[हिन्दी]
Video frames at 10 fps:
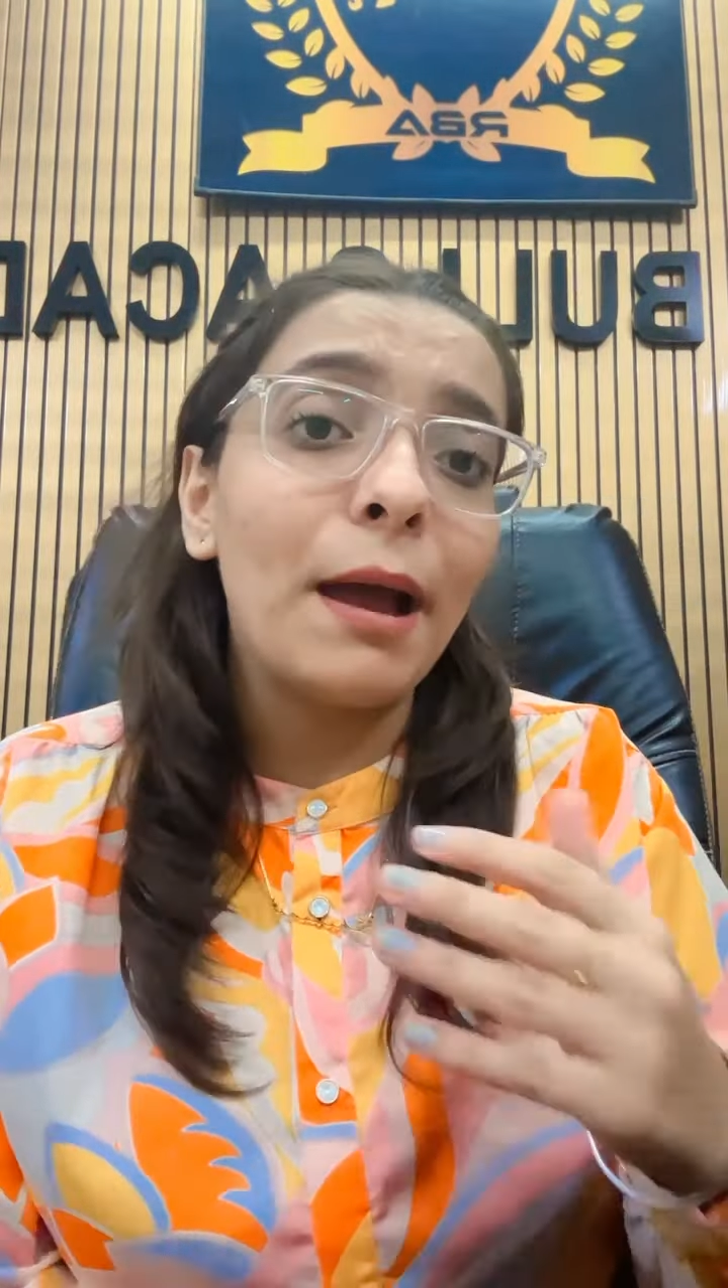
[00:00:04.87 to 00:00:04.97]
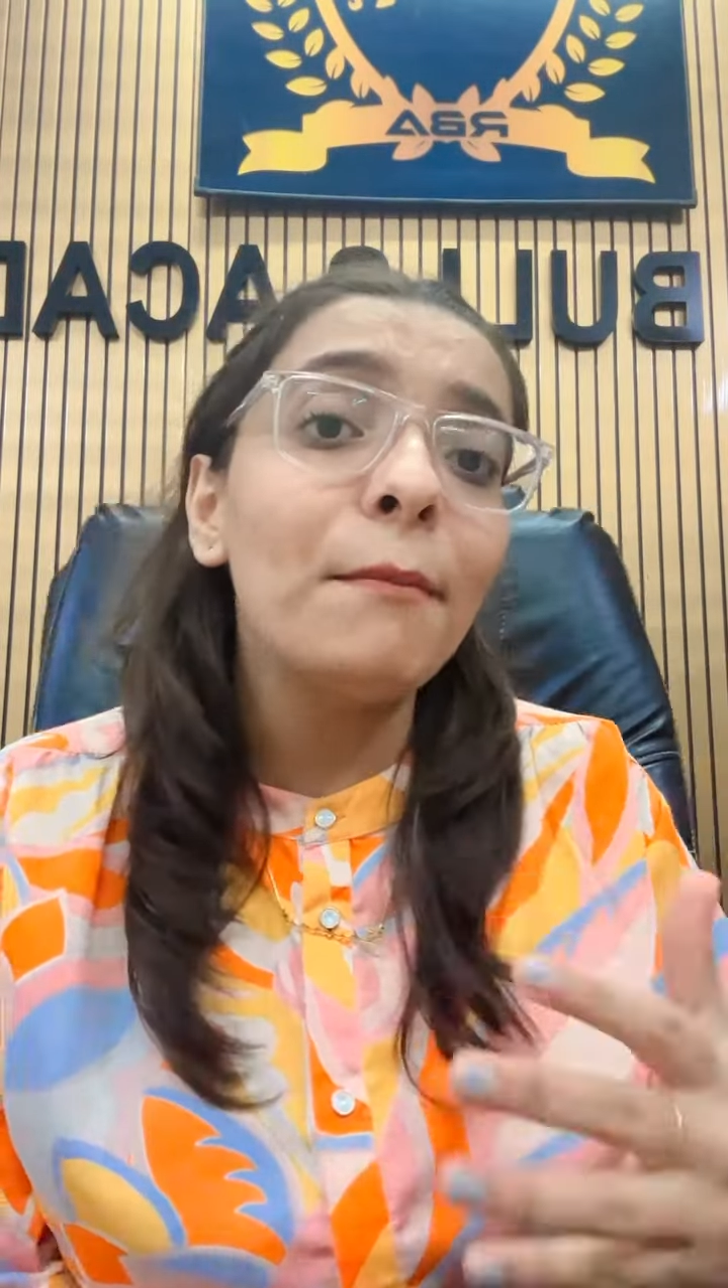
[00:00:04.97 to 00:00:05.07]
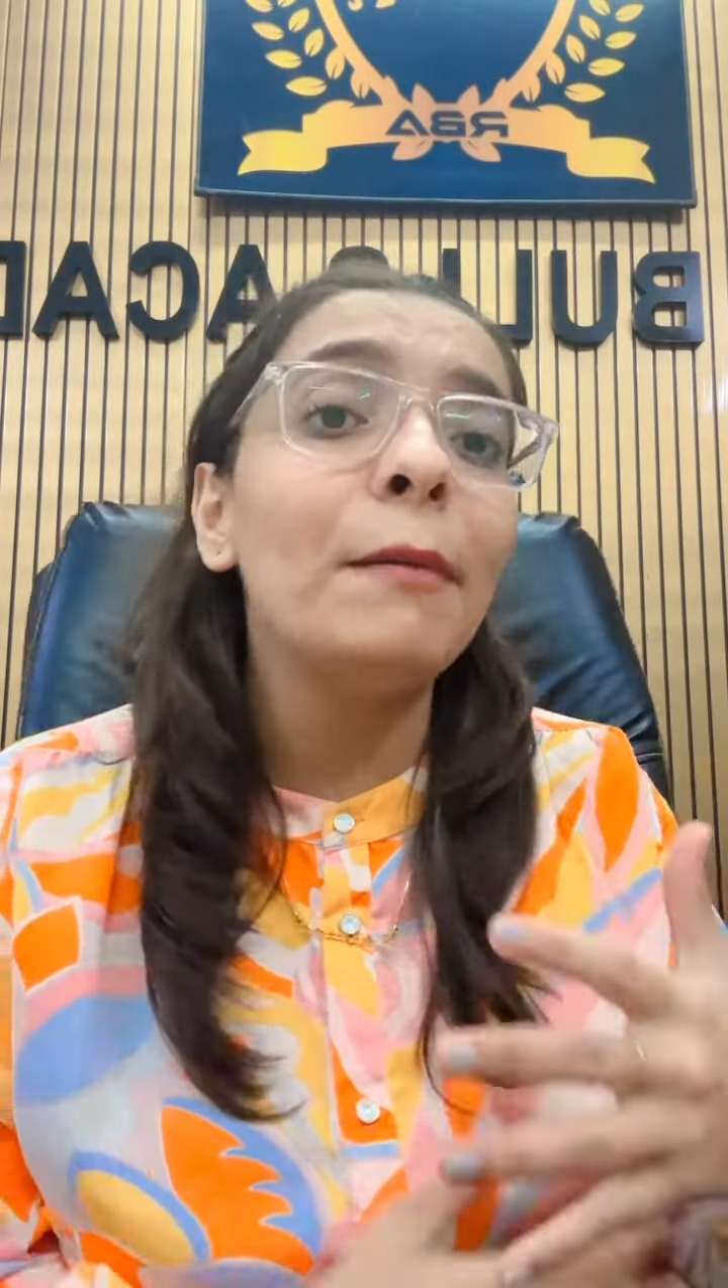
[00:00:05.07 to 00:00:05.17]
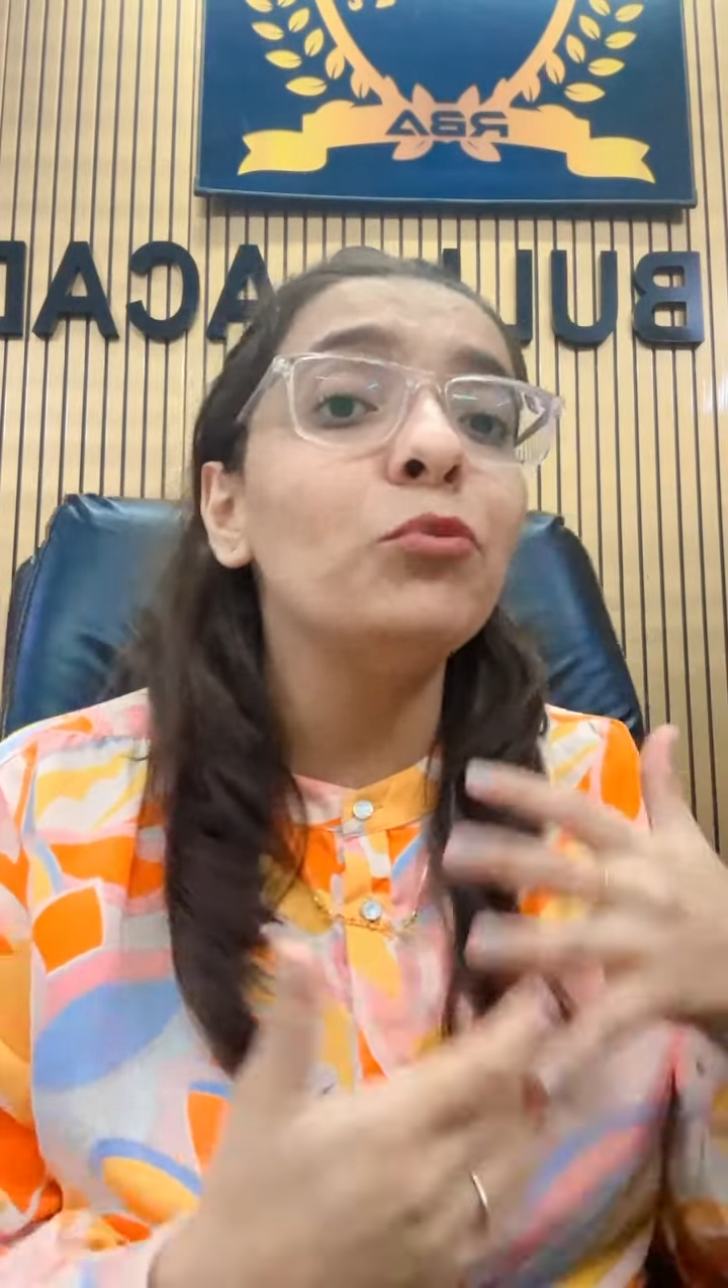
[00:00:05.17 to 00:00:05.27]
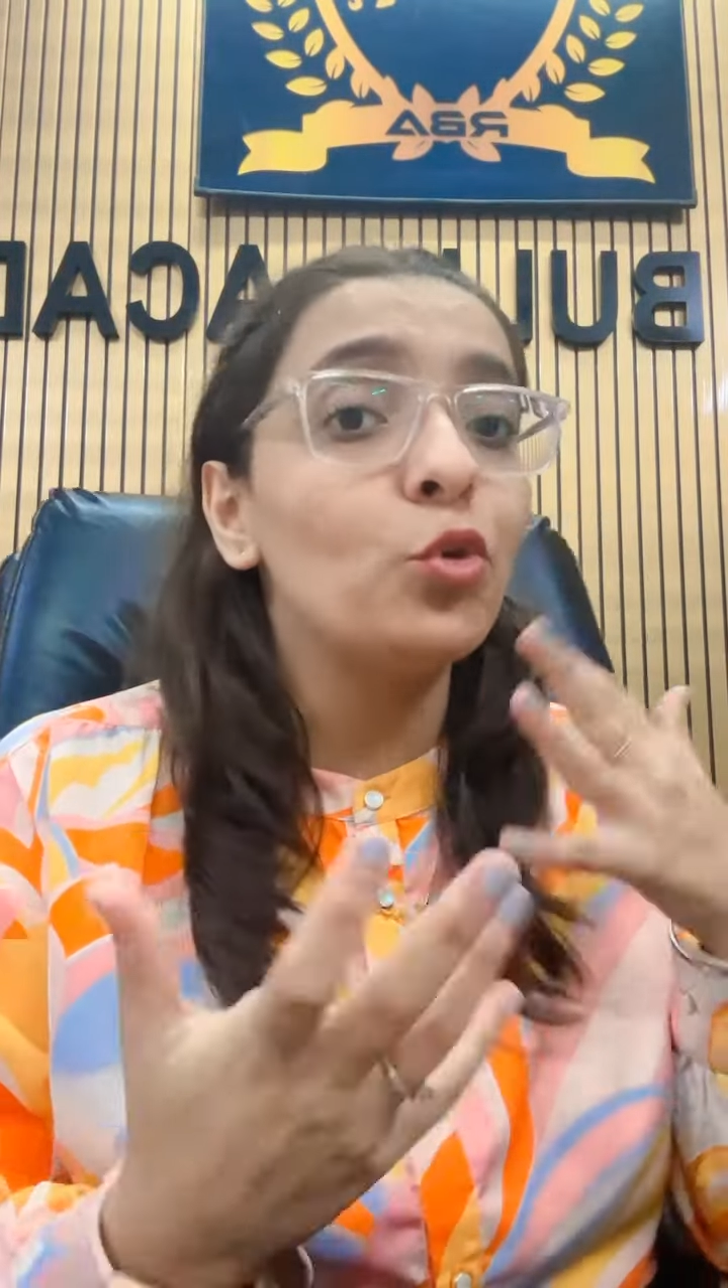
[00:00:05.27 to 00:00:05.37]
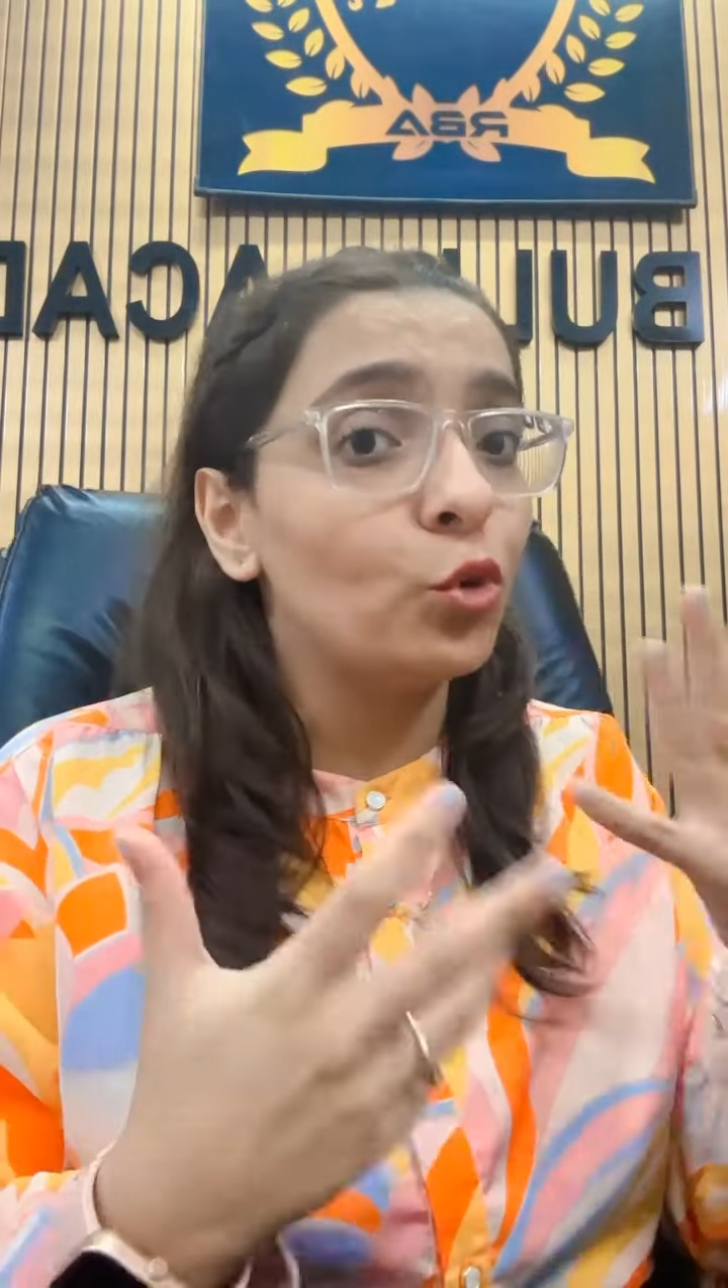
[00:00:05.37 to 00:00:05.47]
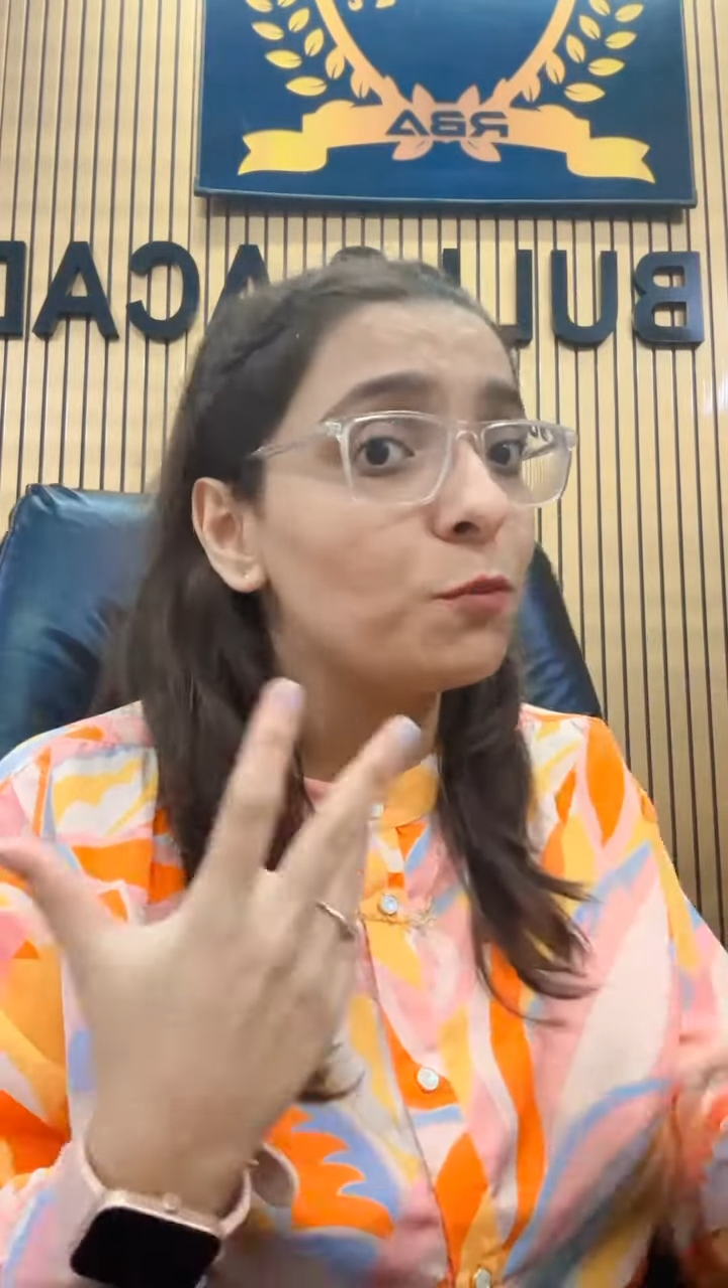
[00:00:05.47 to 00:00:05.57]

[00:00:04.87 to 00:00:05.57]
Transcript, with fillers: मैम हम दो